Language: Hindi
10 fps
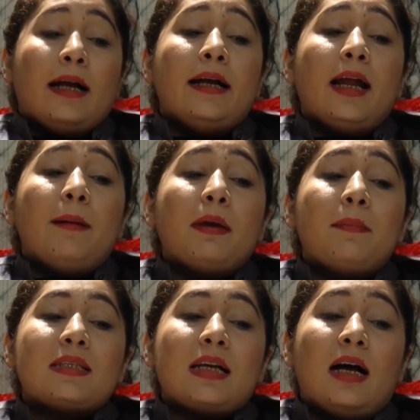अगर आपके
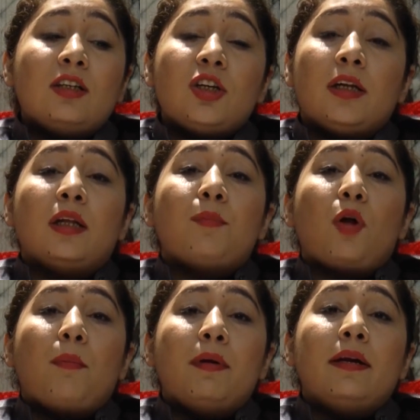मसाज के अंदर
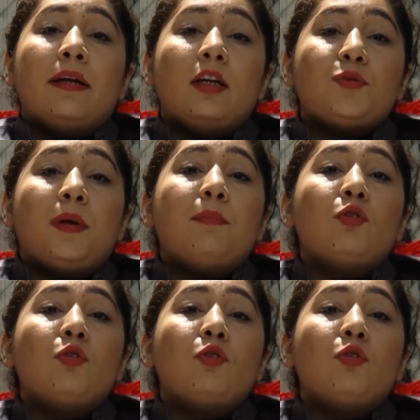प्रॉपर नरिशमेंट